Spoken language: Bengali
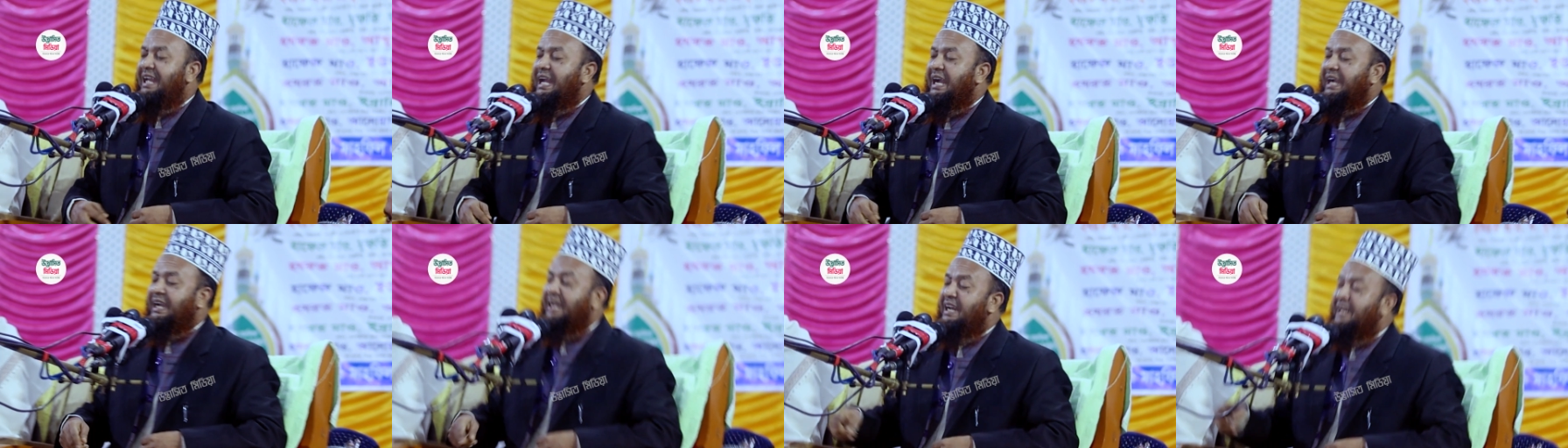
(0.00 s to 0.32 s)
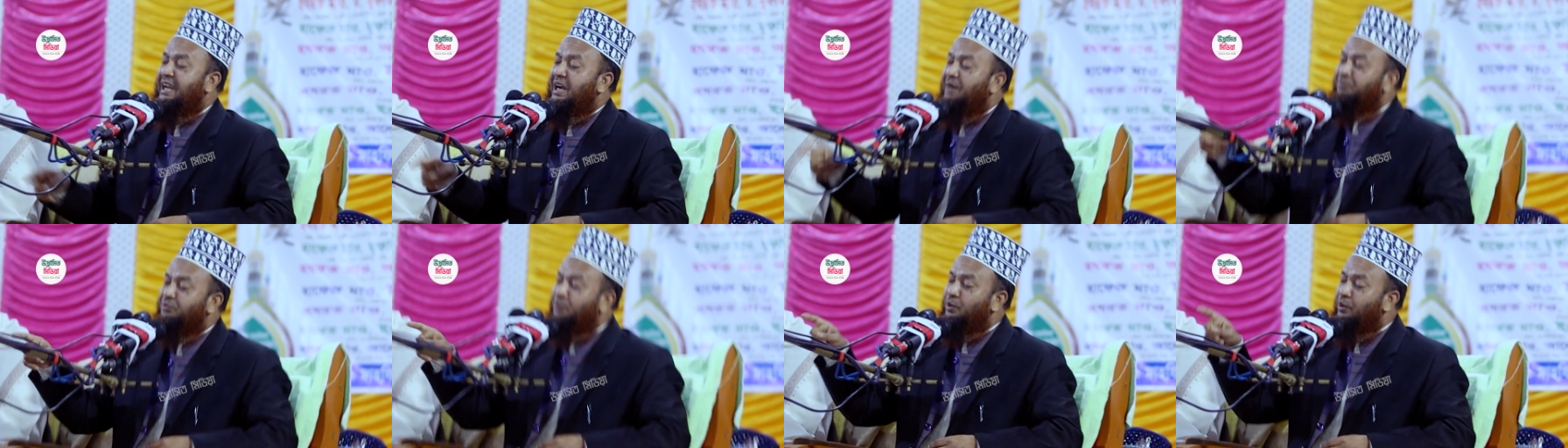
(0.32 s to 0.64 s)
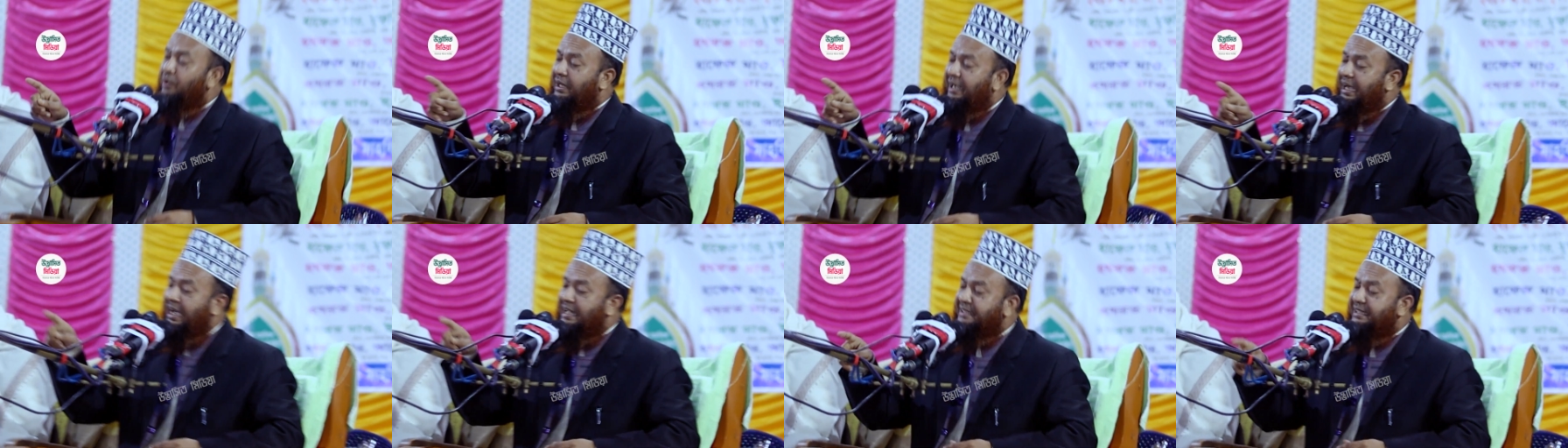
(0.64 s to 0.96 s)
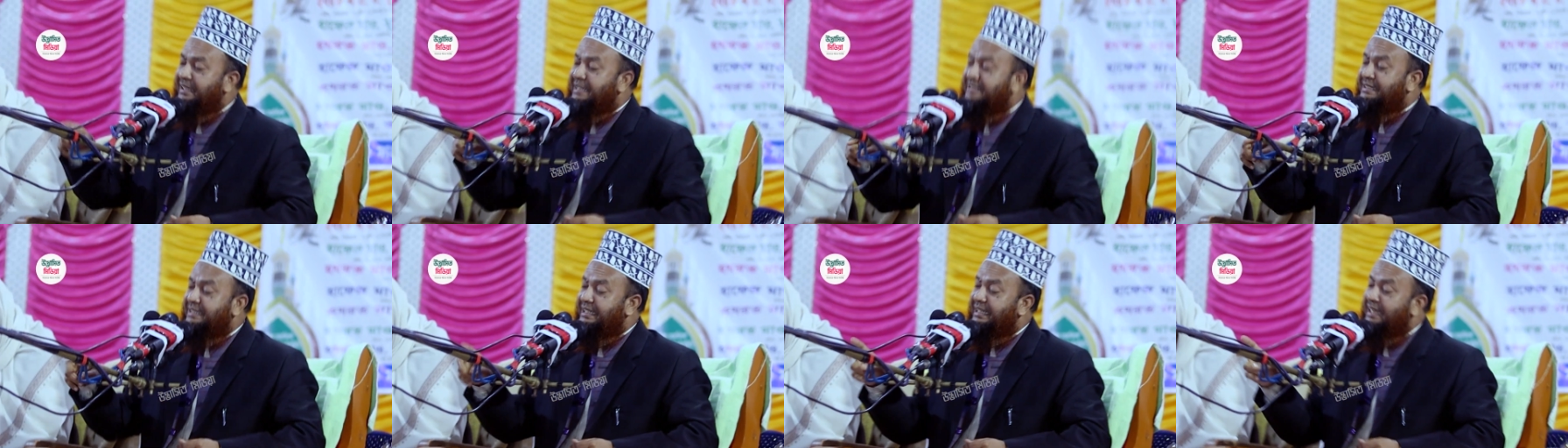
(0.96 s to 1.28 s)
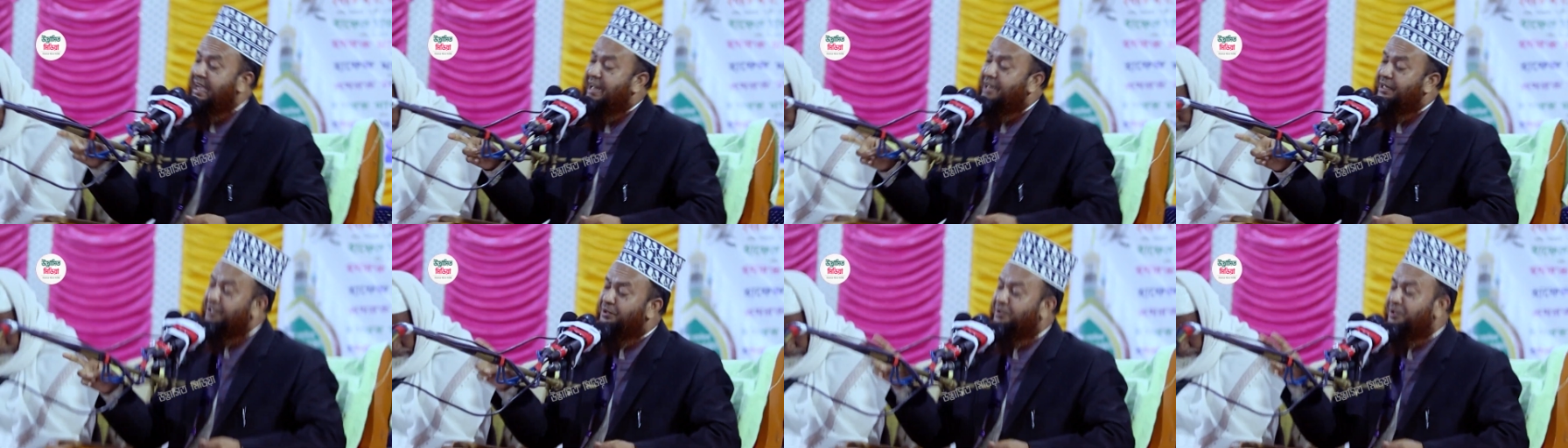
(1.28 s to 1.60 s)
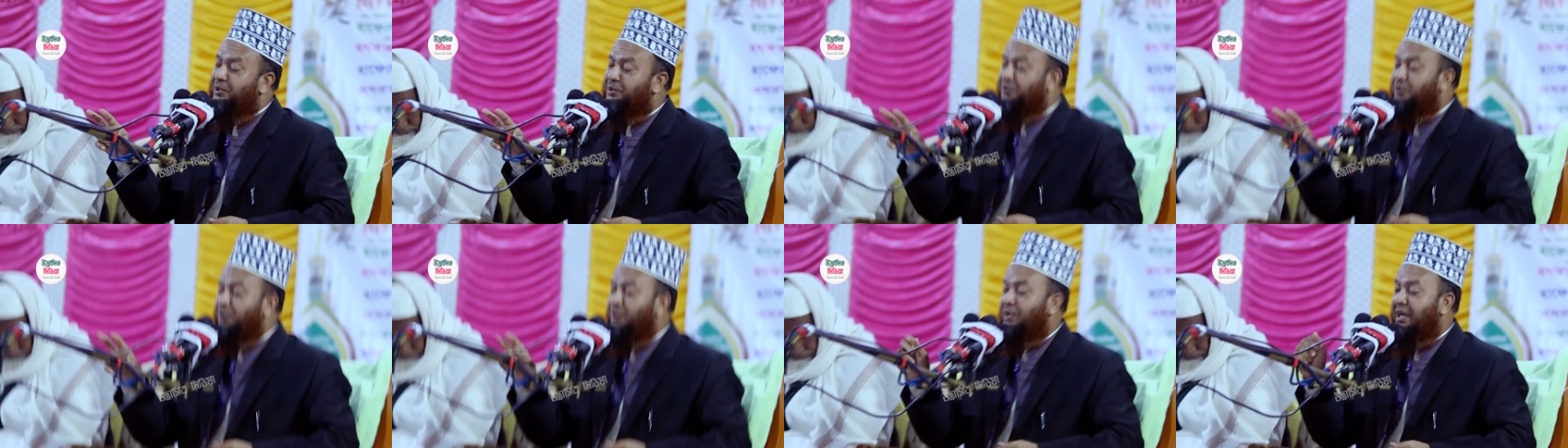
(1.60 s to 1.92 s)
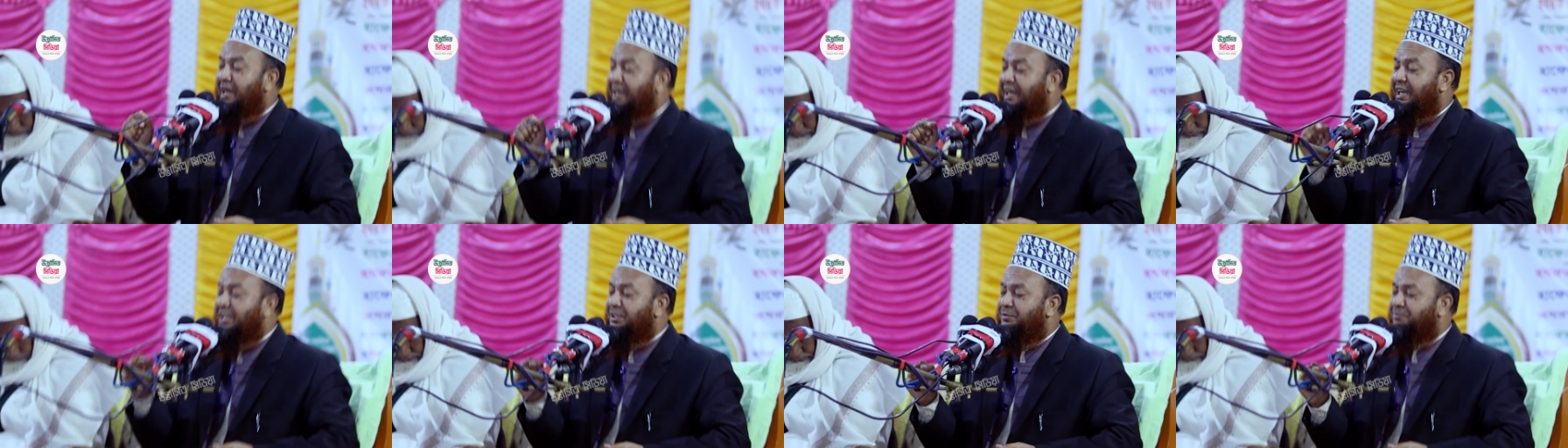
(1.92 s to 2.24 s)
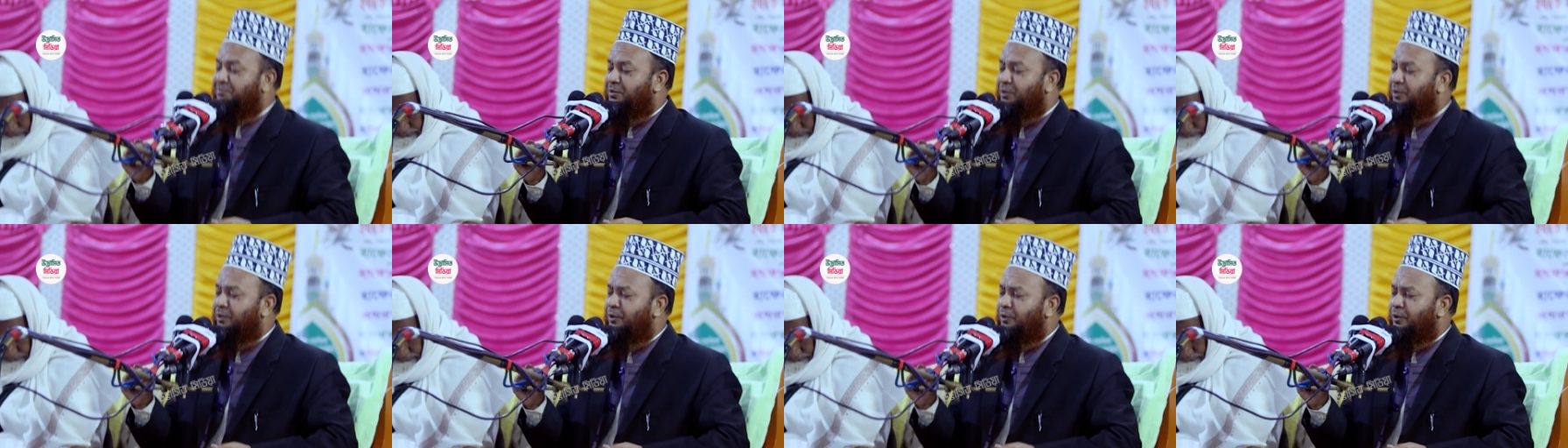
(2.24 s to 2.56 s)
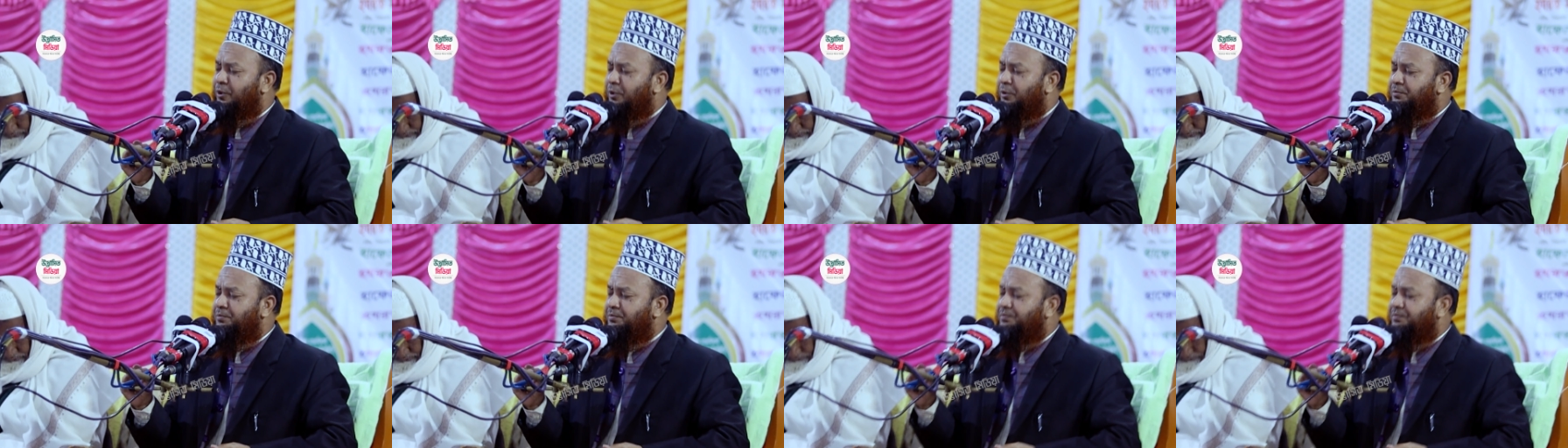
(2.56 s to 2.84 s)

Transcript: এখানে আব্দুল কাদের জিলানিও দুই রাকাত পড়ল